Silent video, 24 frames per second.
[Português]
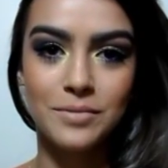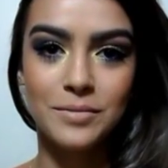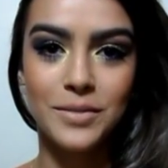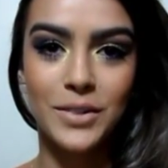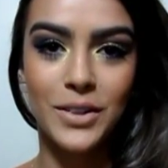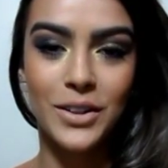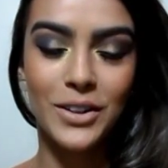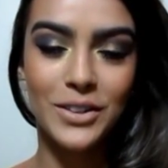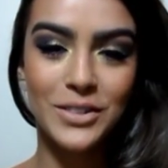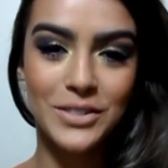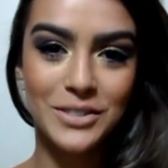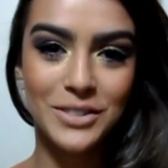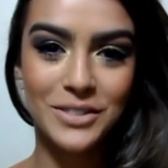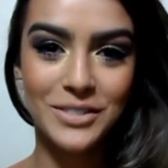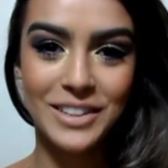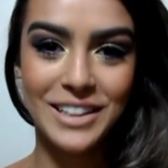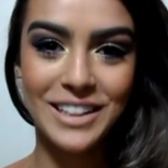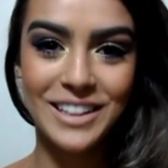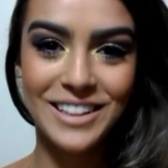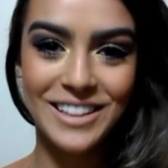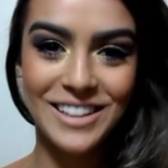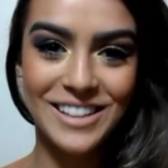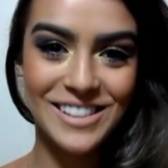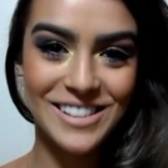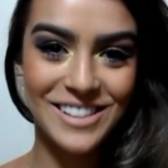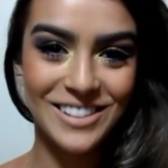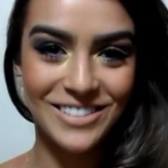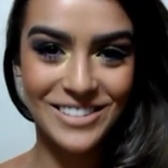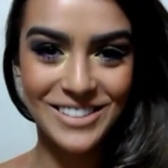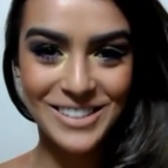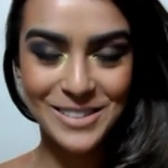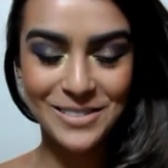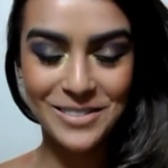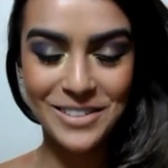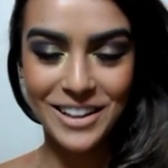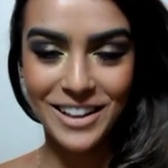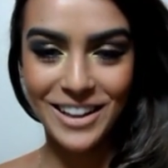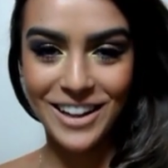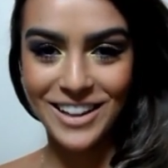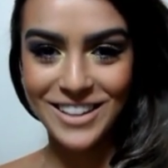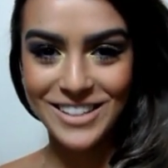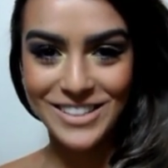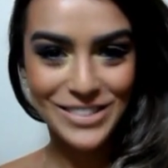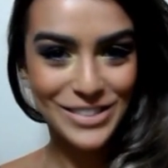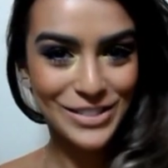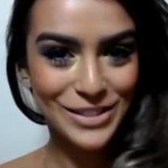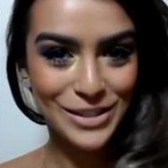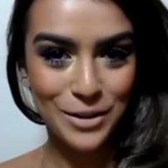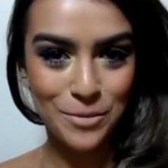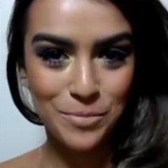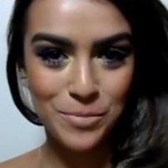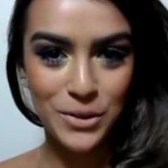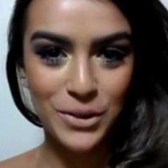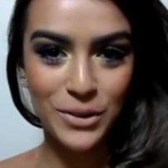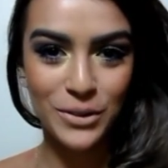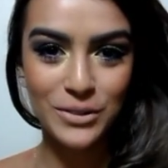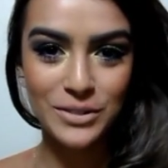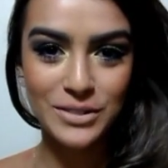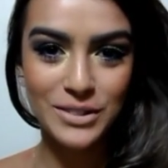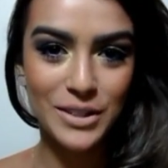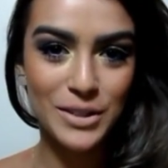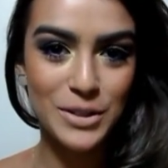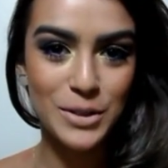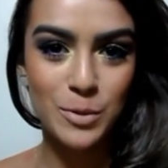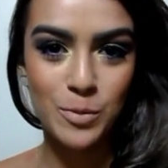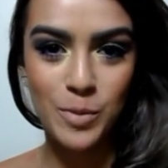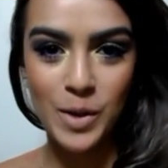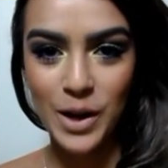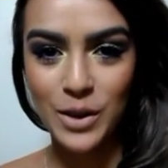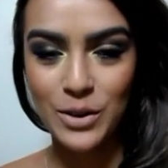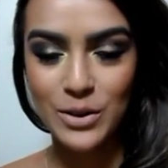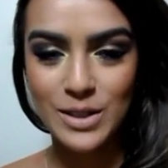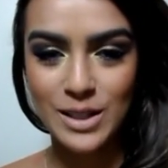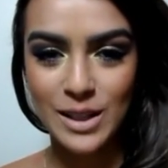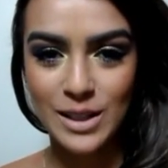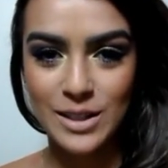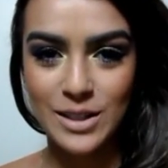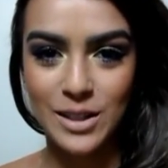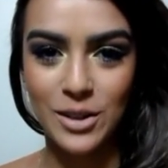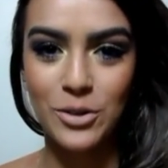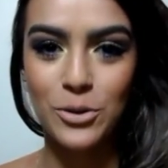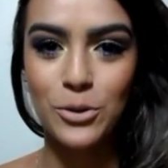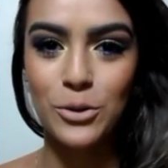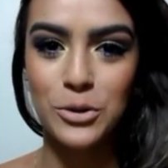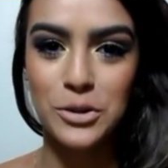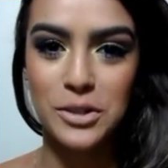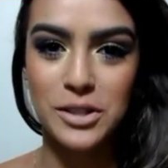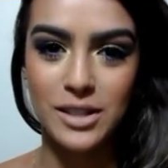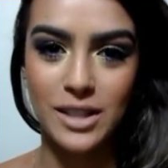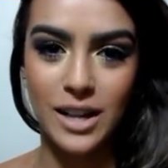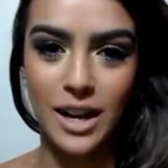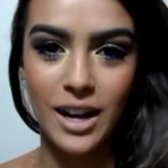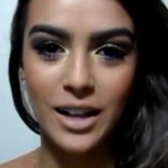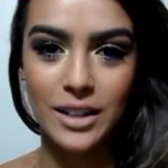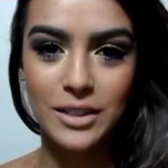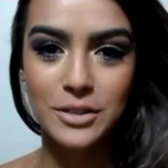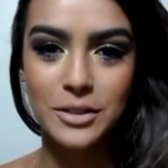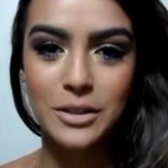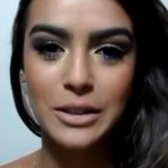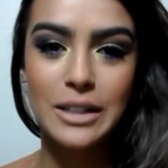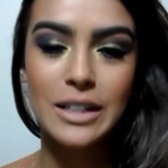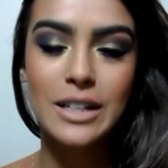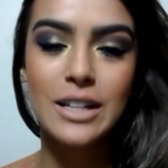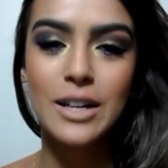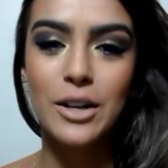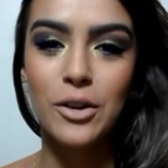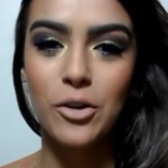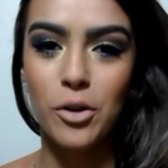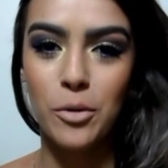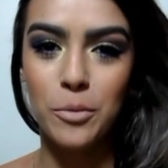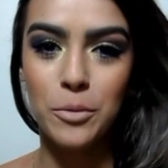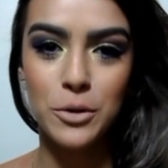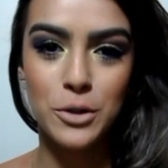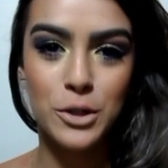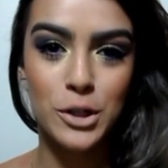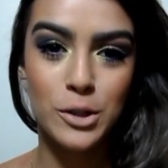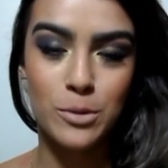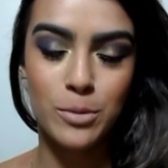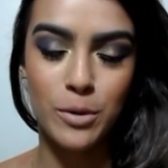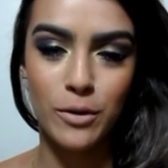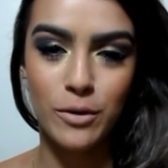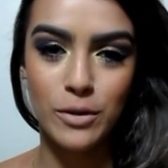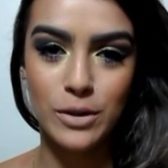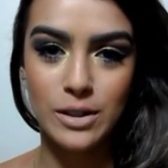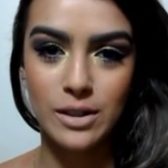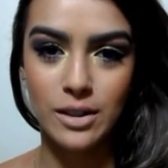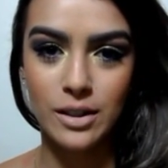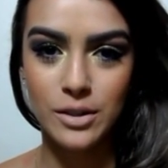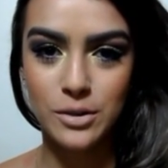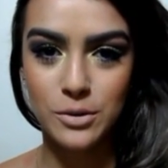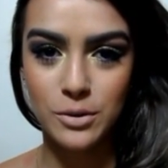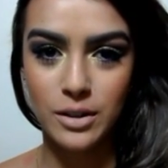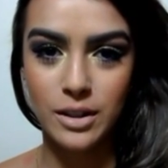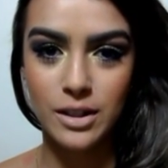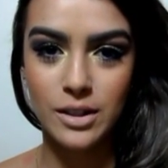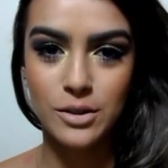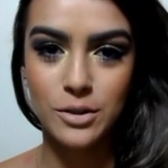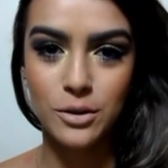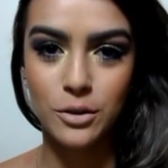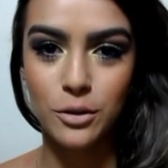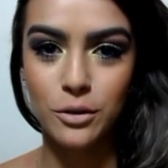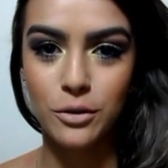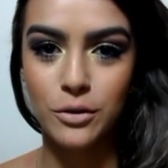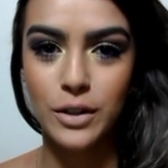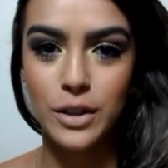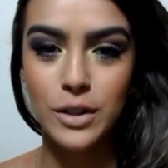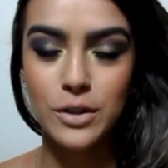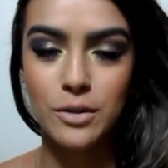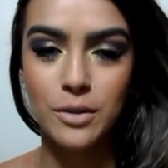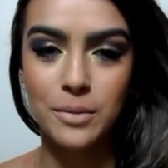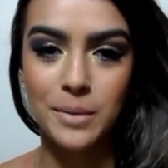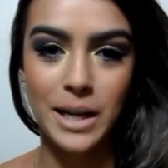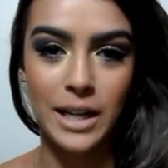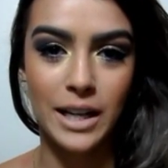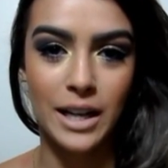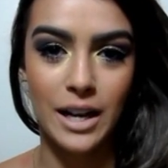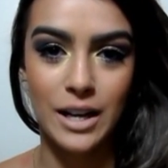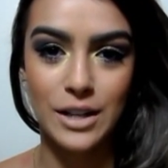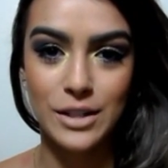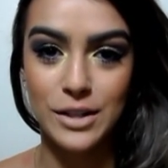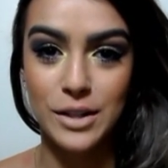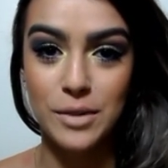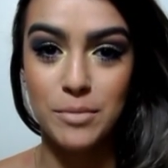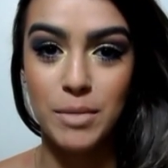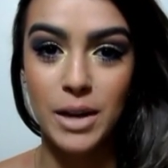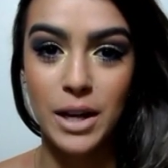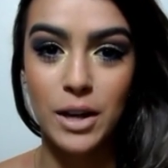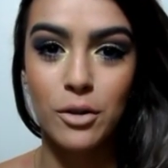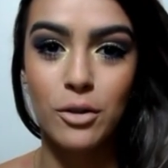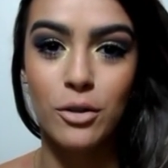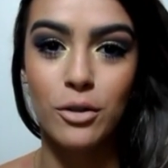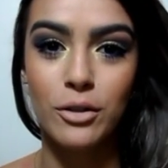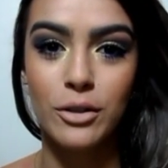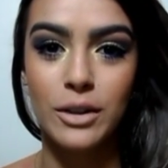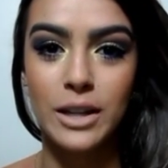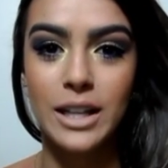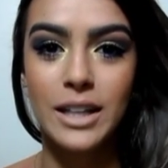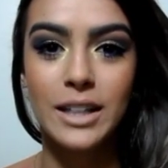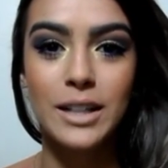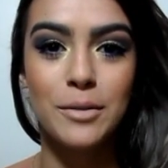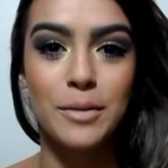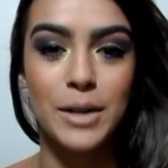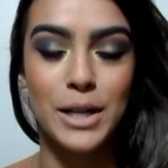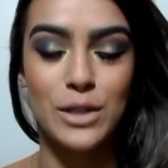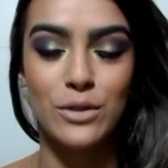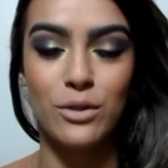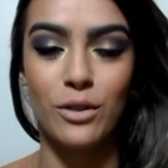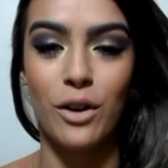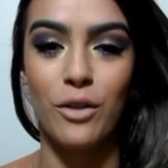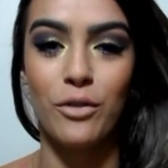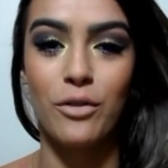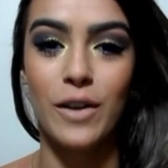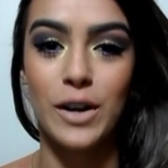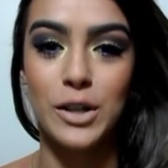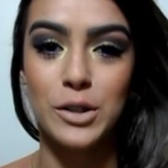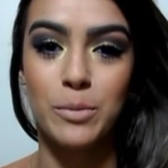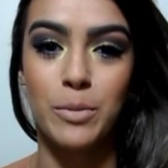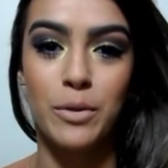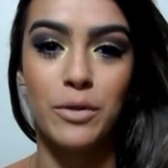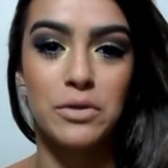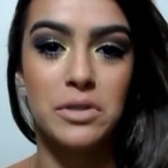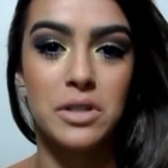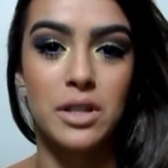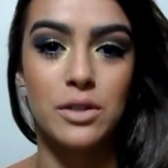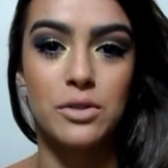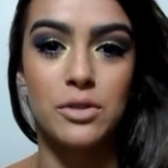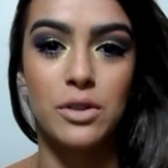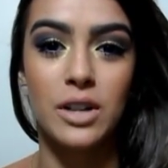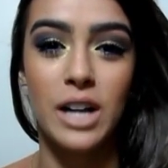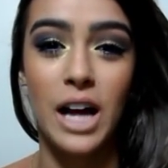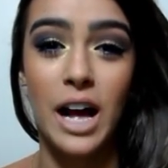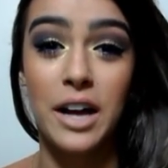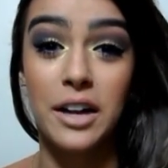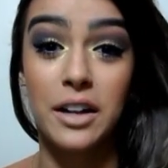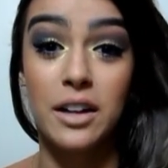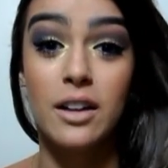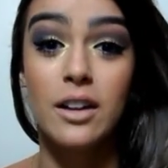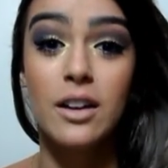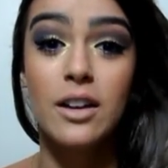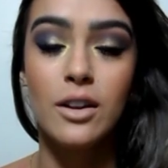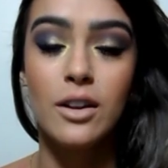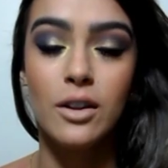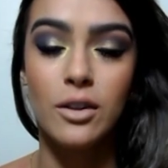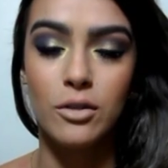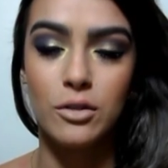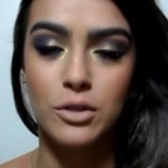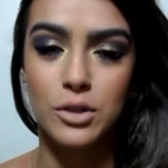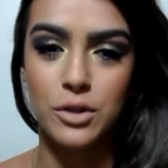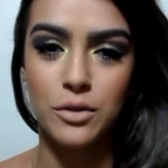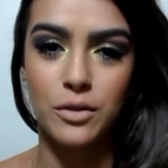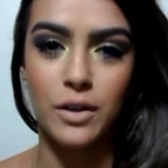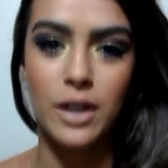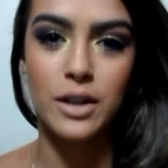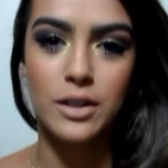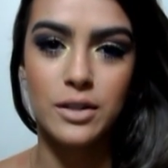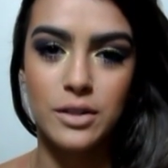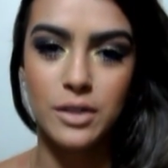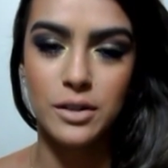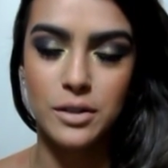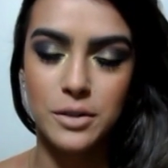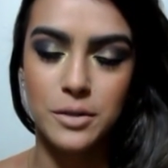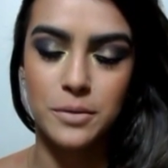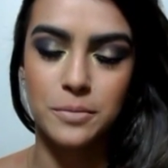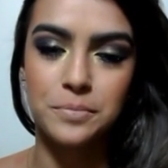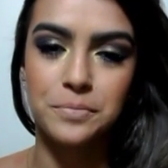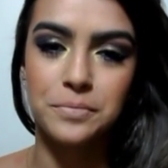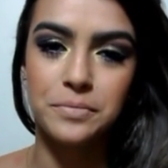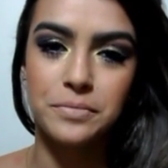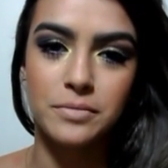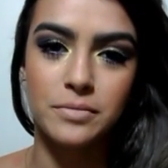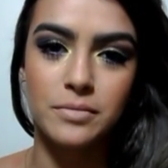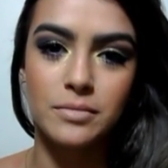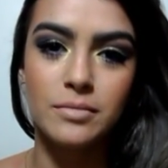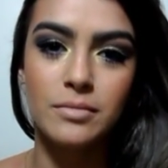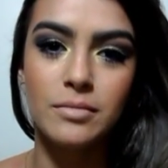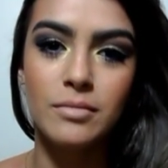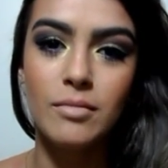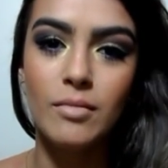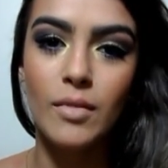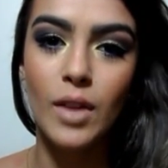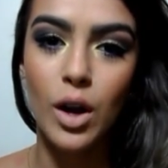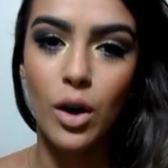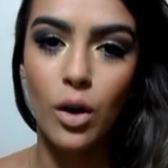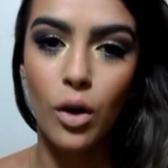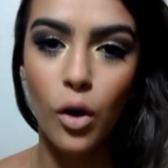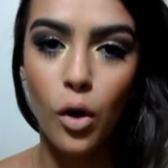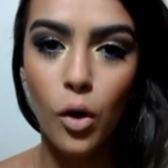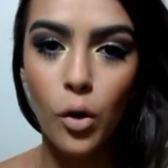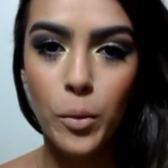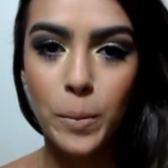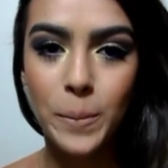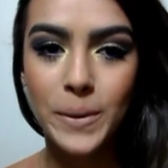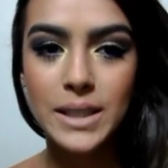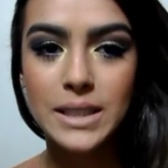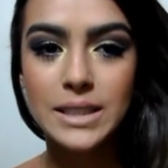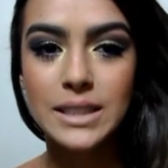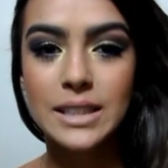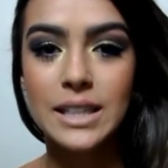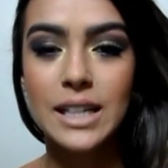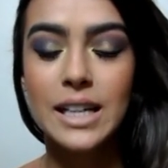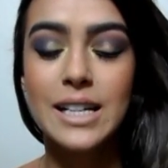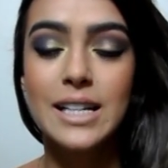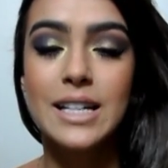Pronto, meninas, a nossa maquiagem está pronta, espero que vocês tenham gostado. Como eu disse para vocês no início do vídeo, a maquiagem é bem colorida, mas fica fácil para vocês ornarem com diversas roupas.